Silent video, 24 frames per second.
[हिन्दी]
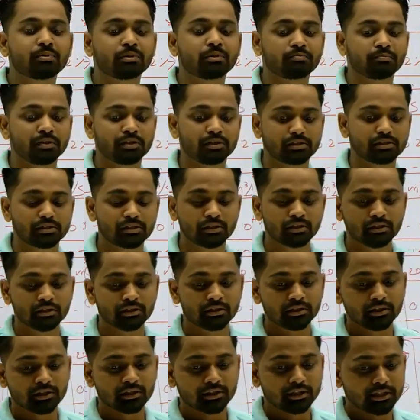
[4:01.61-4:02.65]
पीपल्स
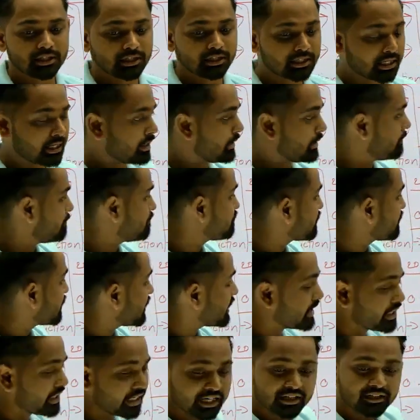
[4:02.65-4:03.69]
ठीक है
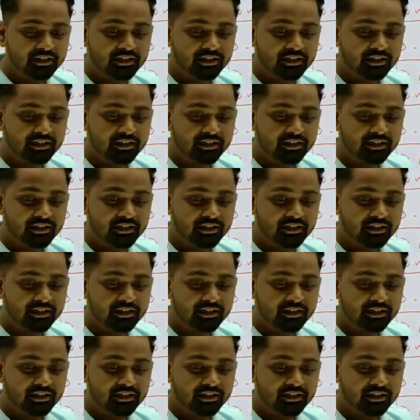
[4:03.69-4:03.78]
गेट